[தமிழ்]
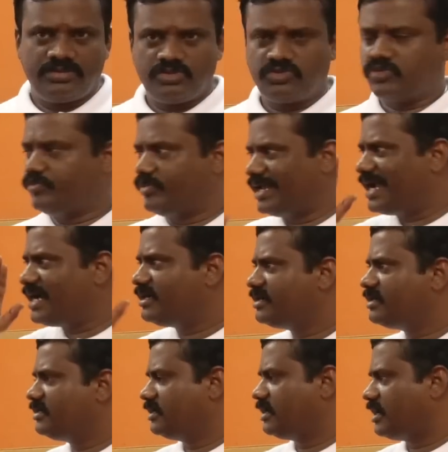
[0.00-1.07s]
ஸோ
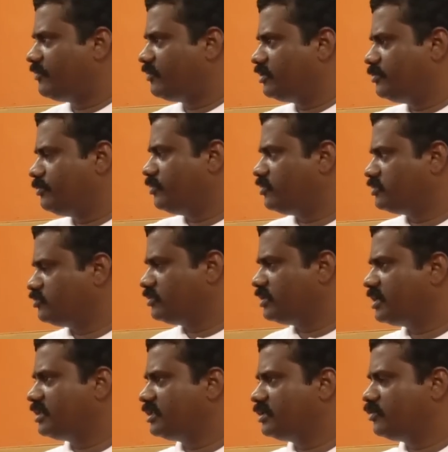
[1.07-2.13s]
பிராண்டட் அவங்களோட இப்போ
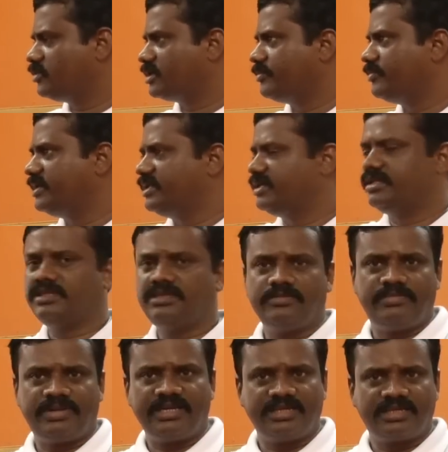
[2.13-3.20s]
உதாரணத்துக்கு ஒரு கம்பெனி இருக்குது
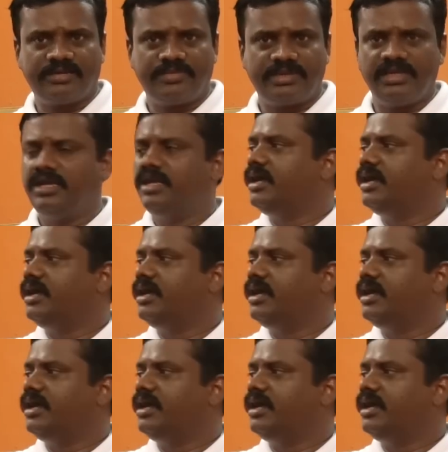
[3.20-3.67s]
பிராண்டட் கம்பெனி